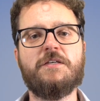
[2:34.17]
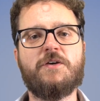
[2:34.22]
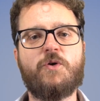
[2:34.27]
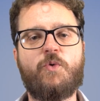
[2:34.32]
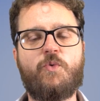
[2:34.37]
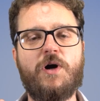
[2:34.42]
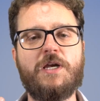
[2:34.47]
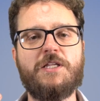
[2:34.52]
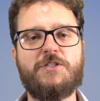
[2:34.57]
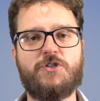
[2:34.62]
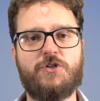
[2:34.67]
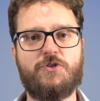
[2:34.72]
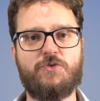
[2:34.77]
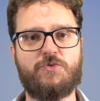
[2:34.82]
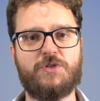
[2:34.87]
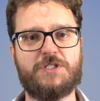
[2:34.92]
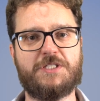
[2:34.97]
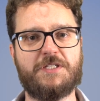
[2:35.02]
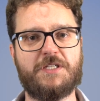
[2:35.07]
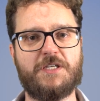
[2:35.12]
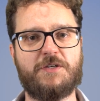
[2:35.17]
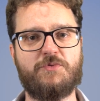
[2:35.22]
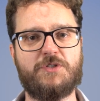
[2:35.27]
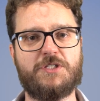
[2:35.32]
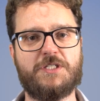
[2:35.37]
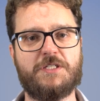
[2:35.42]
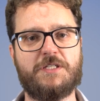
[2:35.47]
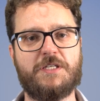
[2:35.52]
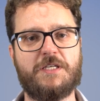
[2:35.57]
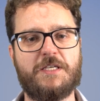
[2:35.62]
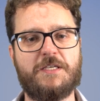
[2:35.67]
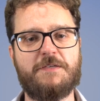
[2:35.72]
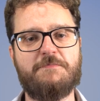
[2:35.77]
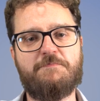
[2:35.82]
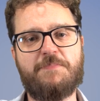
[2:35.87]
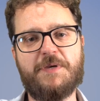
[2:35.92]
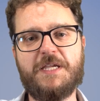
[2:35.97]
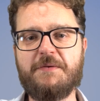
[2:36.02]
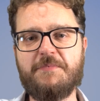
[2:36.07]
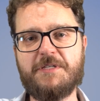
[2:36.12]
Quali sono questi requisiti? In
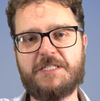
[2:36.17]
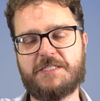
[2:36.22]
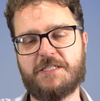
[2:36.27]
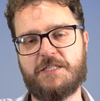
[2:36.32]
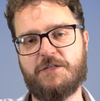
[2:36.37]
primis